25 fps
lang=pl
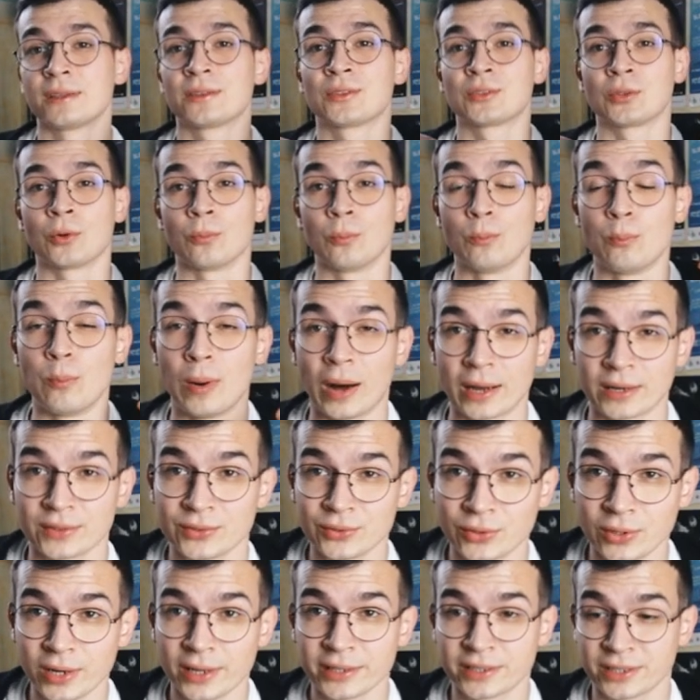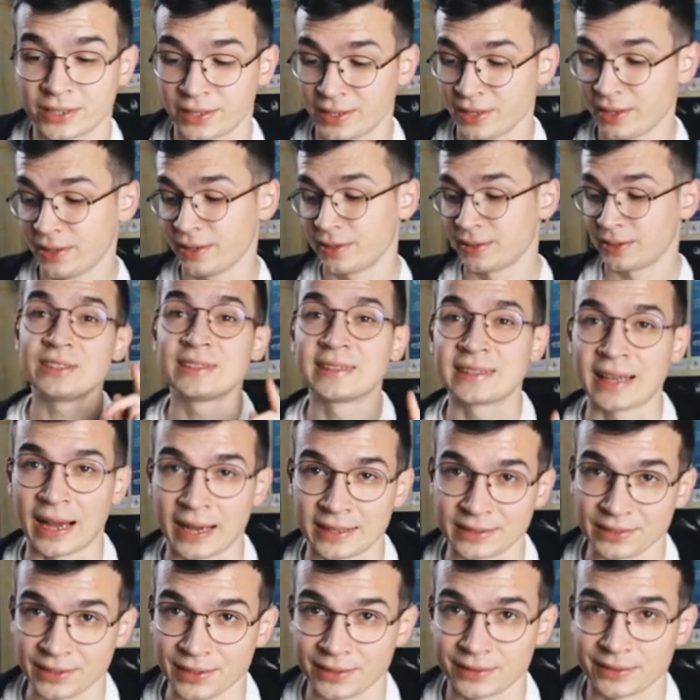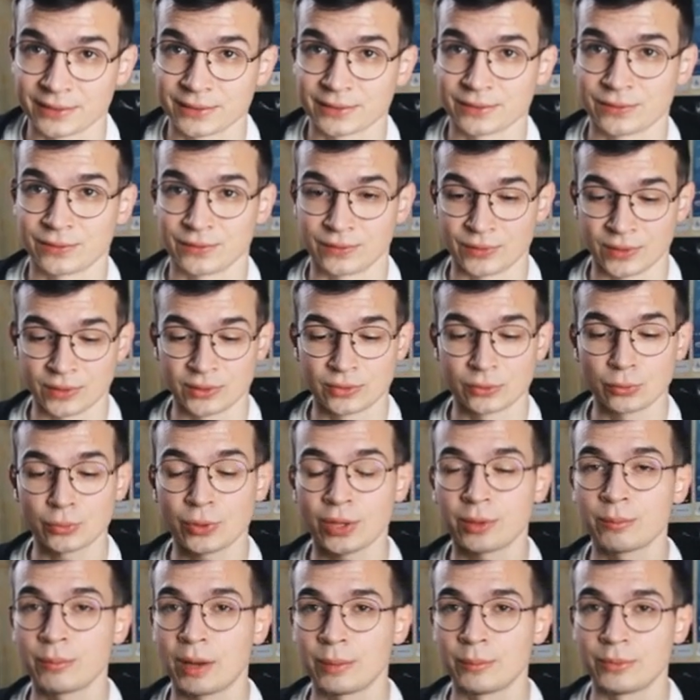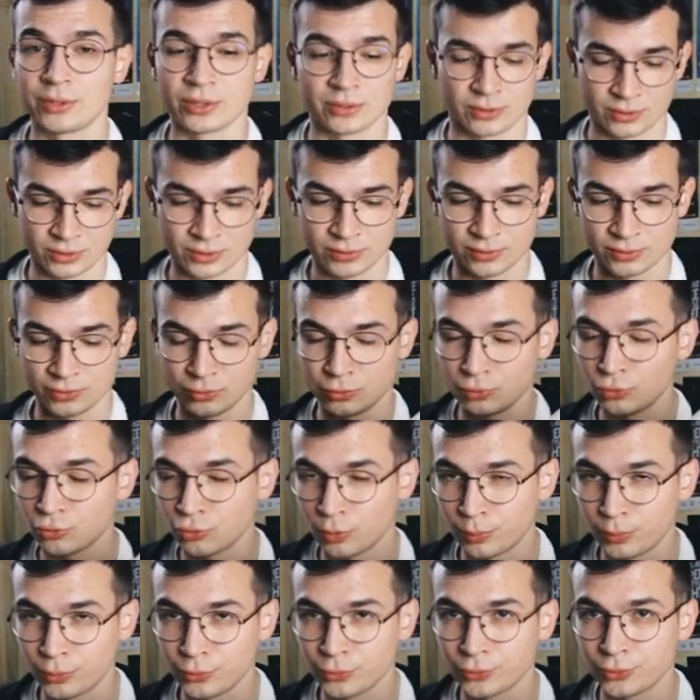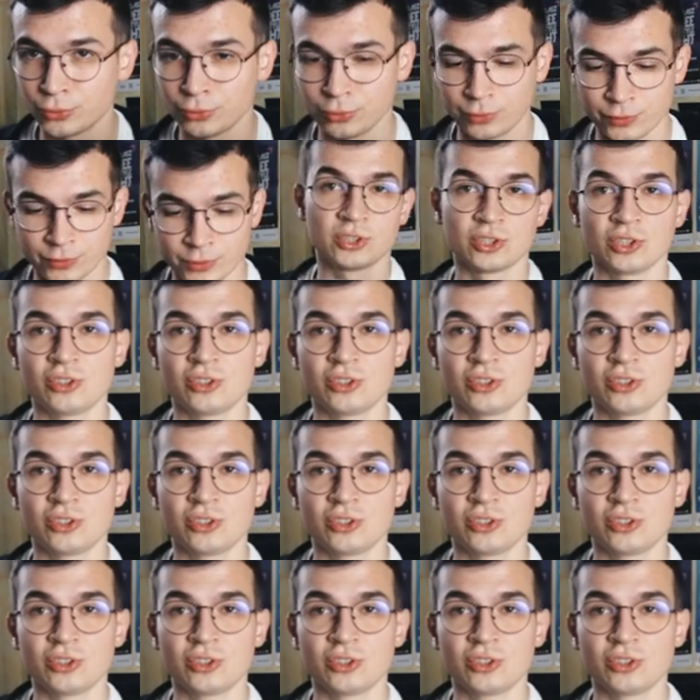są bardzo lekkie i tanie, więc tutaj mamy dużo plusów.